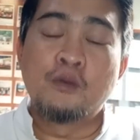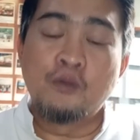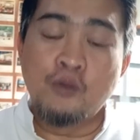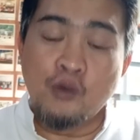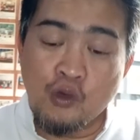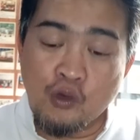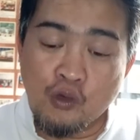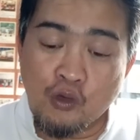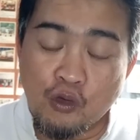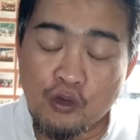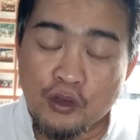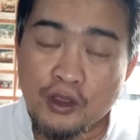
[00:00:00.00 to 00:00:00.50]

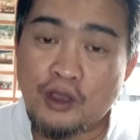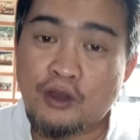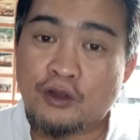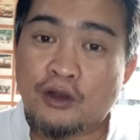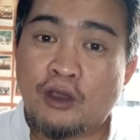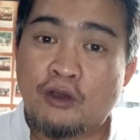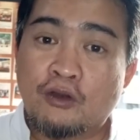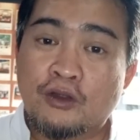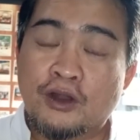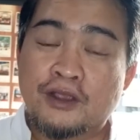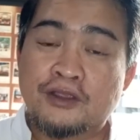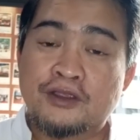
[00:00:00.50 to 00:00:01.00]
membungkuknya
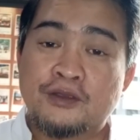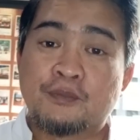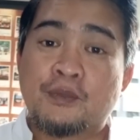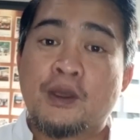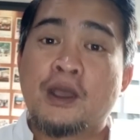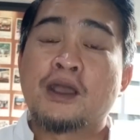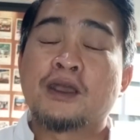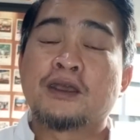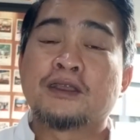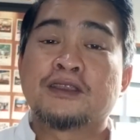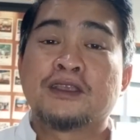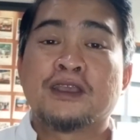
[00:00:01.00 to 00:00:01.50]
orang-orang
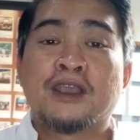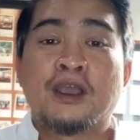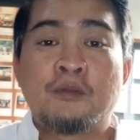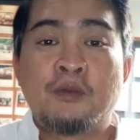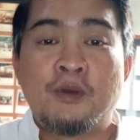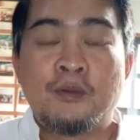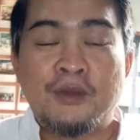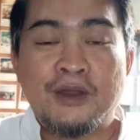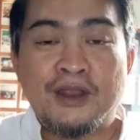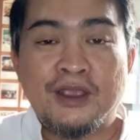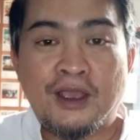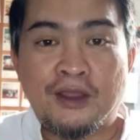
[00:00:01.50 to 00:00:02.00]
Jepang ketika
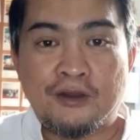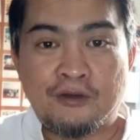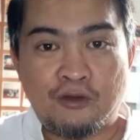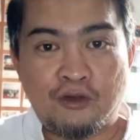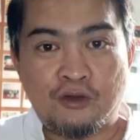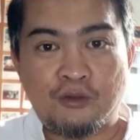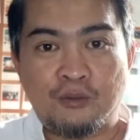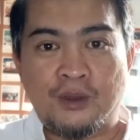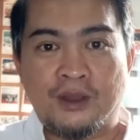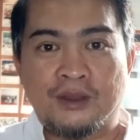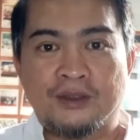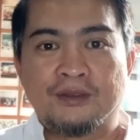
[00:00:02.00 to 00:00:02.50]
memberikan
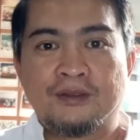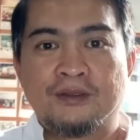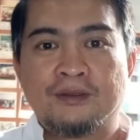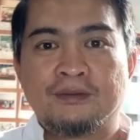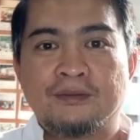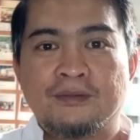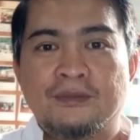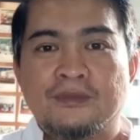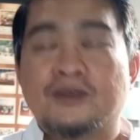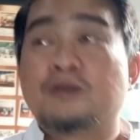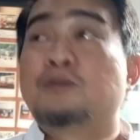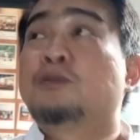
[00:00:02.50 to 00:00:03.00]
hormat.
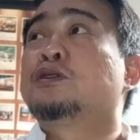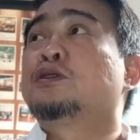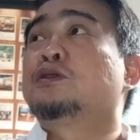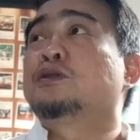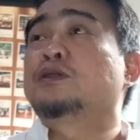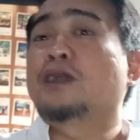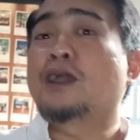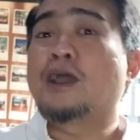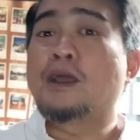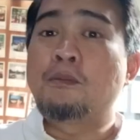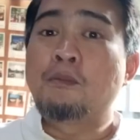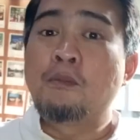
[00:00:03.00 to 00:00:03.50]

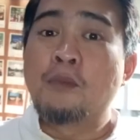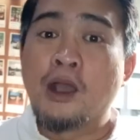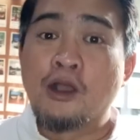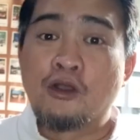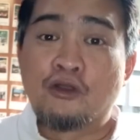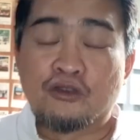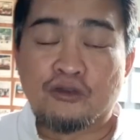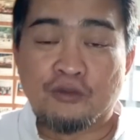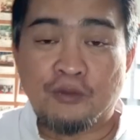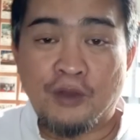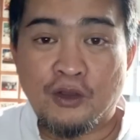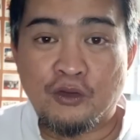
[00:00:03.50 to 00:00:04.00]
Sebetulnya kan
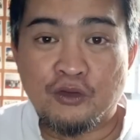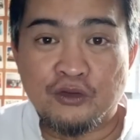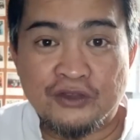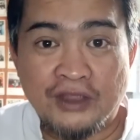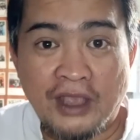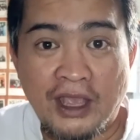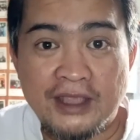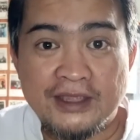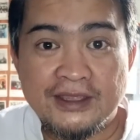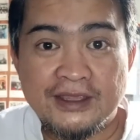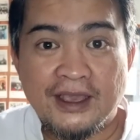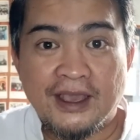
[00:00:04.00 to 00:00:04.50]
bagus-bagus
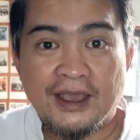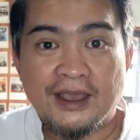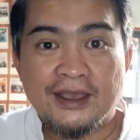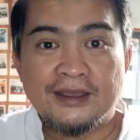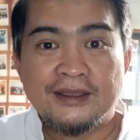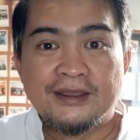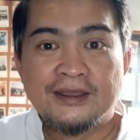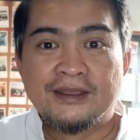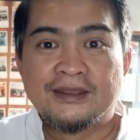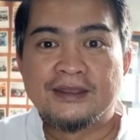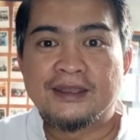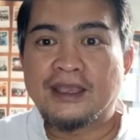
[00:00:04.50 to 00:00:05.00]
saja.
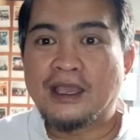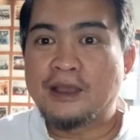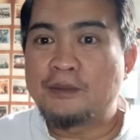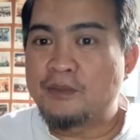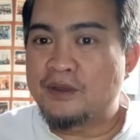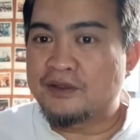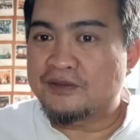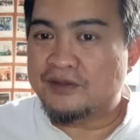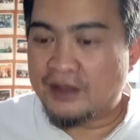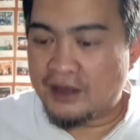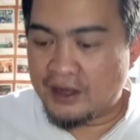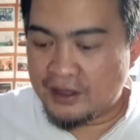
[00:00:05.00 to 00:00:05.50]
Ini kan
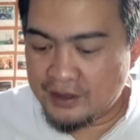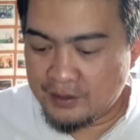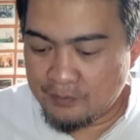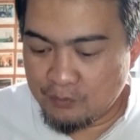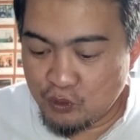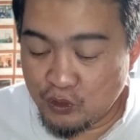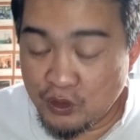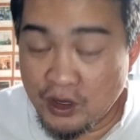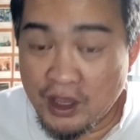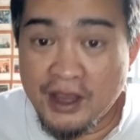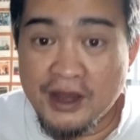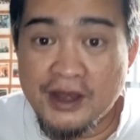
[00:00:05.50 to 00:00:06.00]
masalahnya
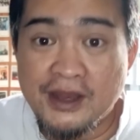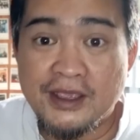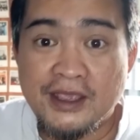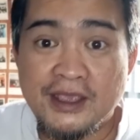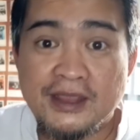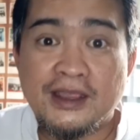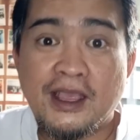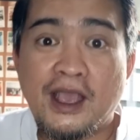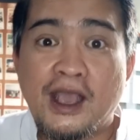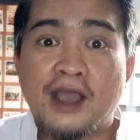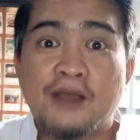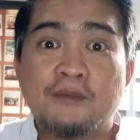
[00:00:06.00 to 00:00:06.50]
budaya di
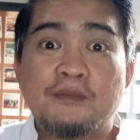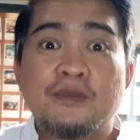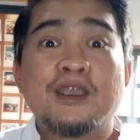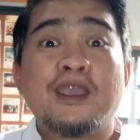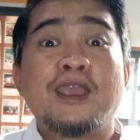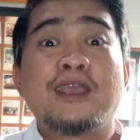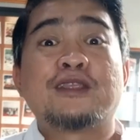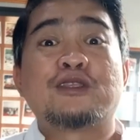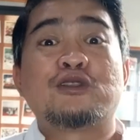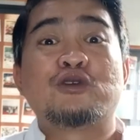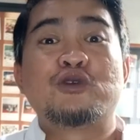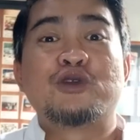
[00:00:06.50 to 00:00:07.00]
kita nggak
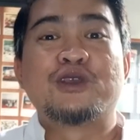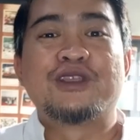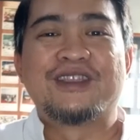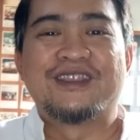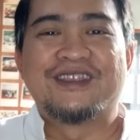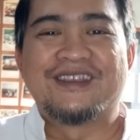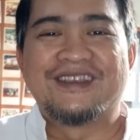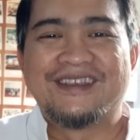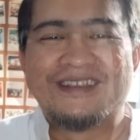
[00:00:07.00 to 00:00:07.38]
begitu gitu.